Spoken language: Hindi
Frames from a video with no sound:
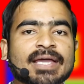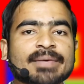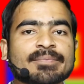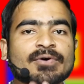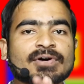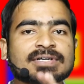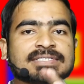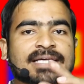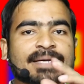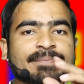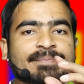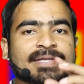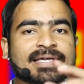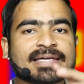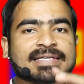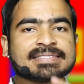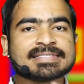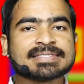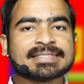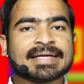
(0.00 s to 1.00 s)
बुया बॉक्स
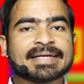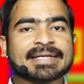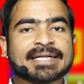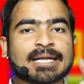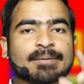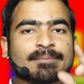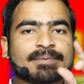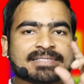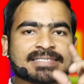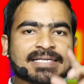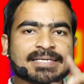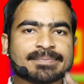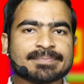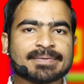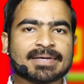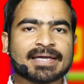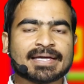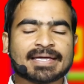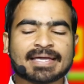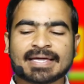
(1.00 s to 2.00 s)
एप्लीकेशन हंड्रेड परसेंट
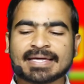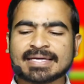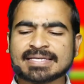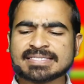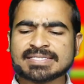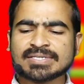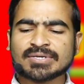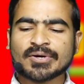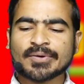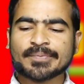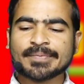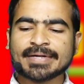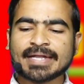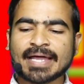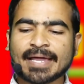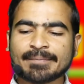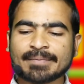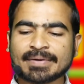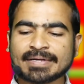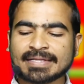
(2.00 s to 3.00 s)
फेक है किसी को भी
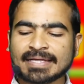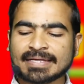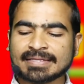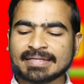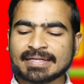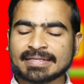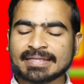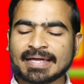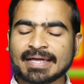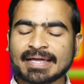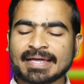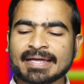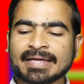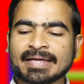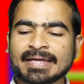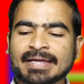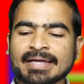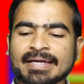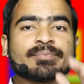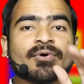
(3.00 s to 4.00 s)
डायमंड नहीं देता है
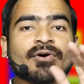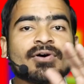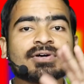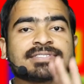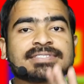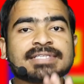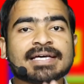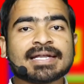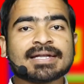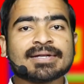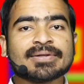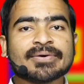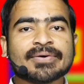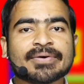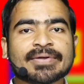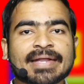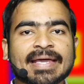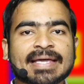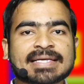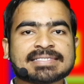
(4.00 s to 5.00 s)
बहुत सारे
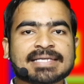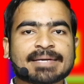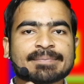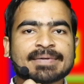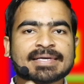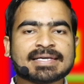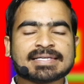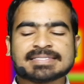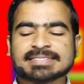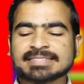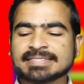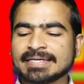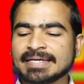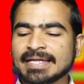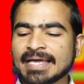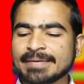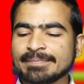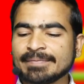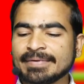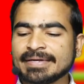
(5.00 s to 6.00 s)
लोगों ने इस एप्लीकेशन से
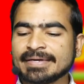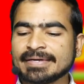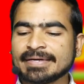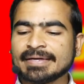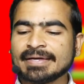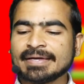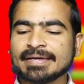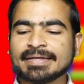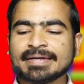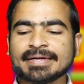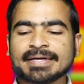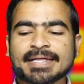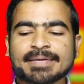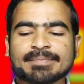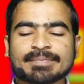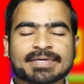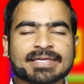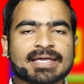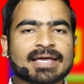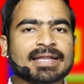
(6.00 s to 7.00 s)
डायमंड
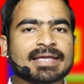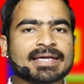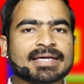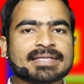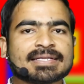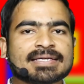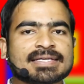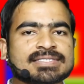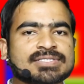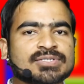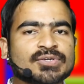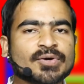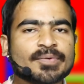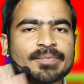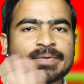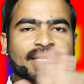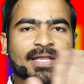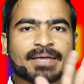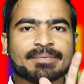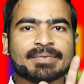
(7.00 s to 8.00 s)
रिडीम किया लेकिन किसी को
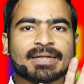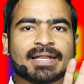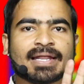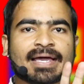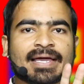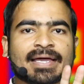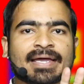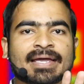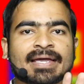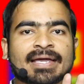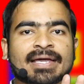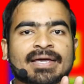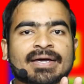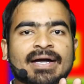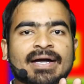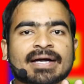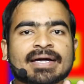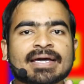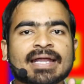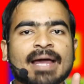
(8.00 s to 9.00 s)
भी नहीं मिला है
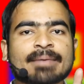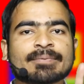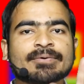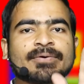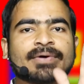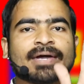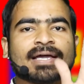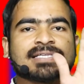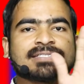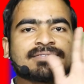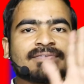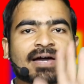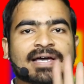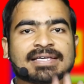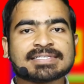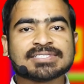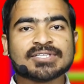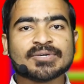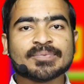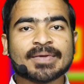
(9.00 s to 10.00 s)
अगर आपको गाइज
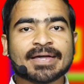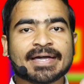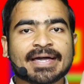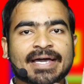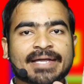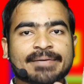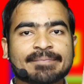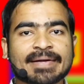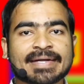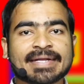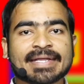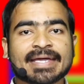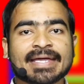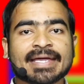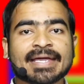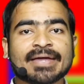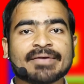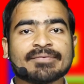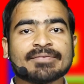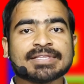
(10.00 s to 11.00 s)
वास्तव में घर बैठे
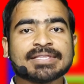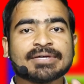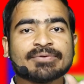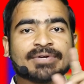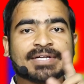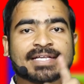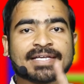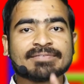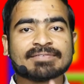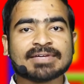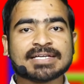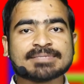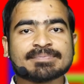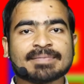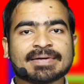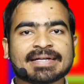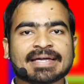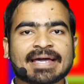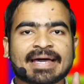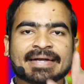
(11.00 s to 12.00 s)
विदाउट
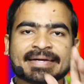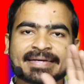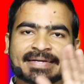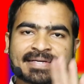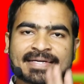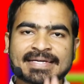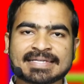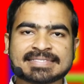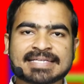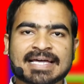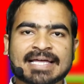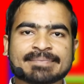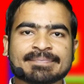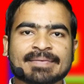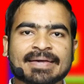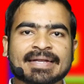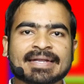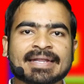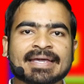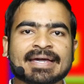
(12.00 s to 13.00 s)
इन्वेस्टमेंट गारंटी के साथ
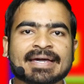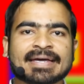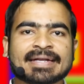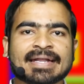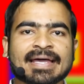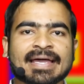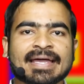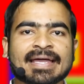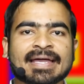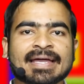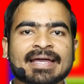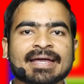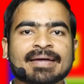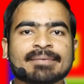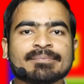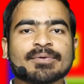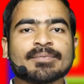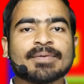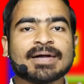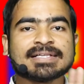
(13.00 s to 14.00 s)
में अर्निंग करना है
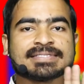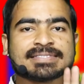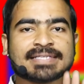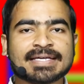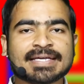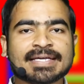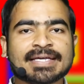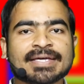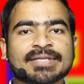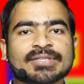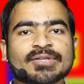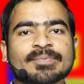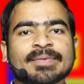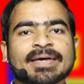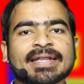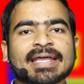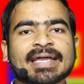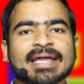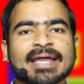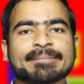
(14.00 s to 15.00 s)
मोबाइल से ही तो
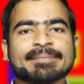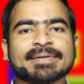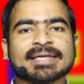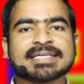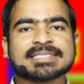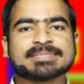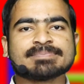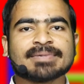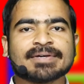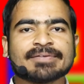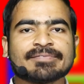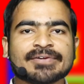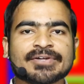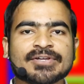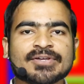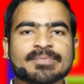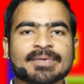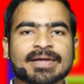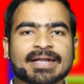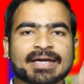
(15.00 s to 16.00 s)
मैंने एक एप्लीकेशन पर
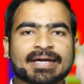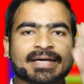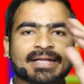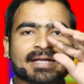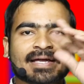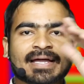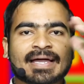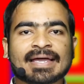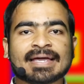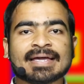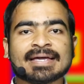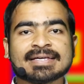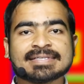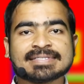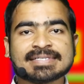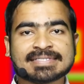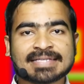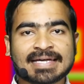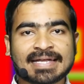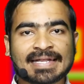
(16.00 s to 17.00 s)
वीडियो बना कर रखा है
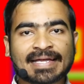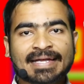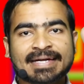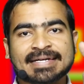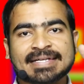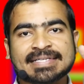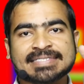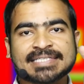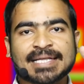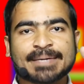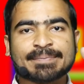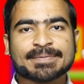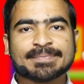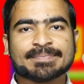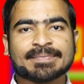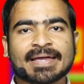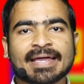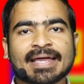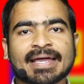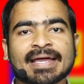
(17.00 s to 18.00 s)
जिसका लिंक डिस्क्रिप्शन
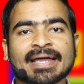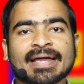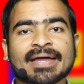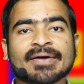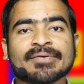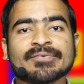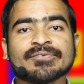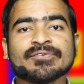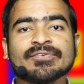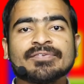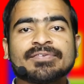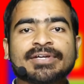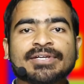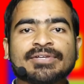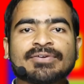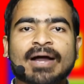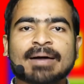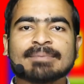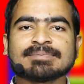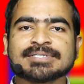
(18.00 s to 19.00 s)
में है वो
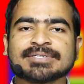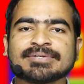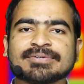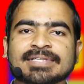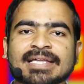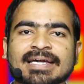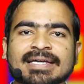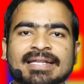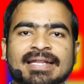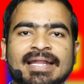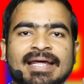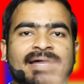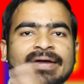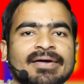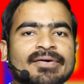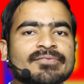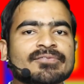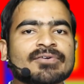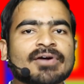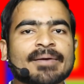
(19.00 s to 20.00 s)
वीडियो आप ज़रूर देख लेना
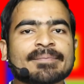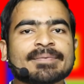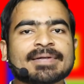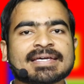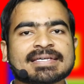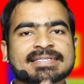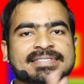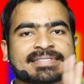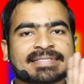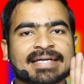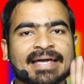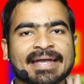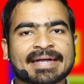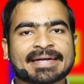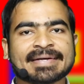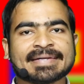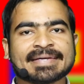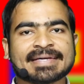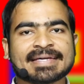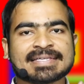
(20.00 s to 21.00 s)
वो एप्लीकेशन
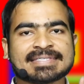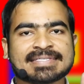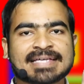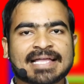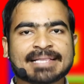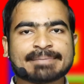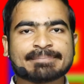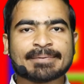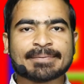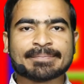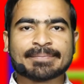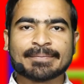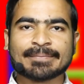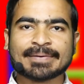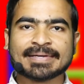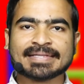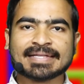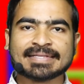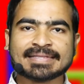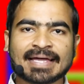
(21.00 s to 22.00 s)
गारंटी के साथ में
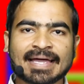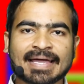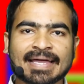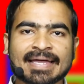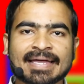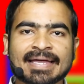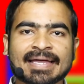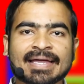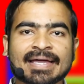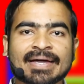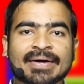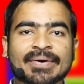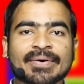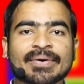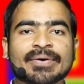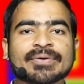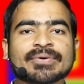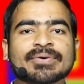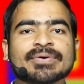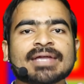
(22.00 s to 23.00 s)
पेमेंट देता है
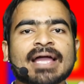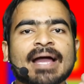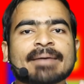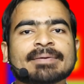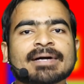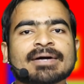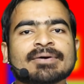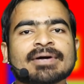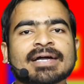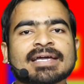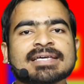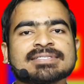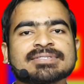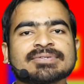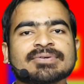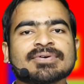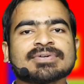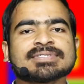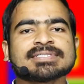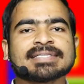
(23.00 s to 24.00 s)
और कोई आपका गाइज
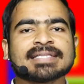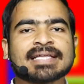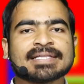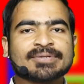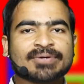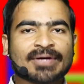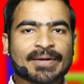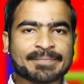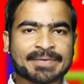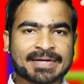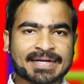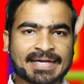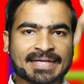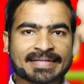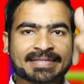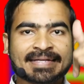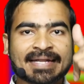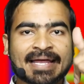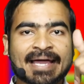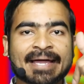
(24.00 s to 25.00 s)
क्वेश्चन है तो कमेंट
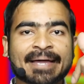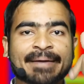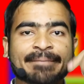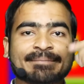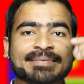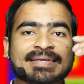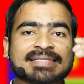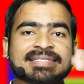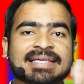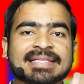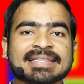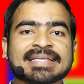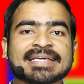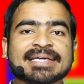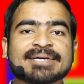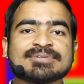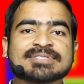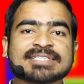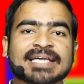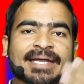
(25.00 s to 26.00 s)
कर देना मैं
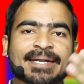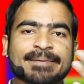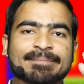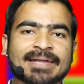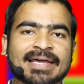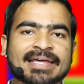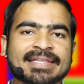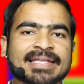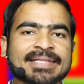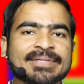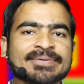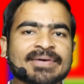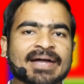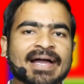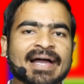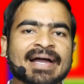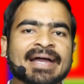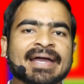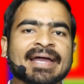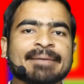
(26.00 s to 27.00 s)
जल्दी उसका रिप्लाई दे
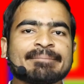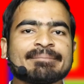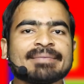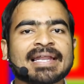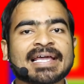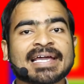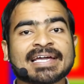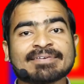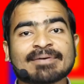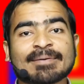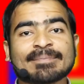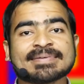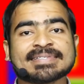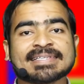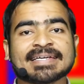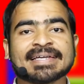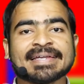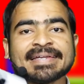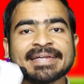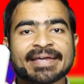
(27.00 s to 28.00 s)
दूंगा मिलेंगे
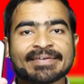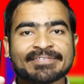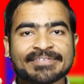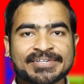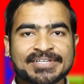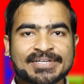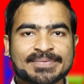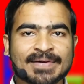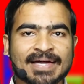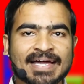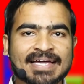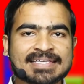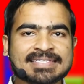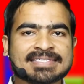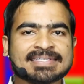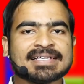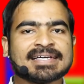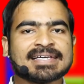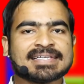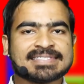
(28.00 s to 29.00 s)
वापस अगली नई वीडियो में
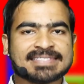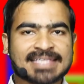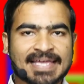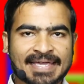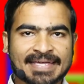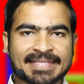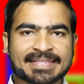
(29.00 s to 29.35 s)
गाइज जय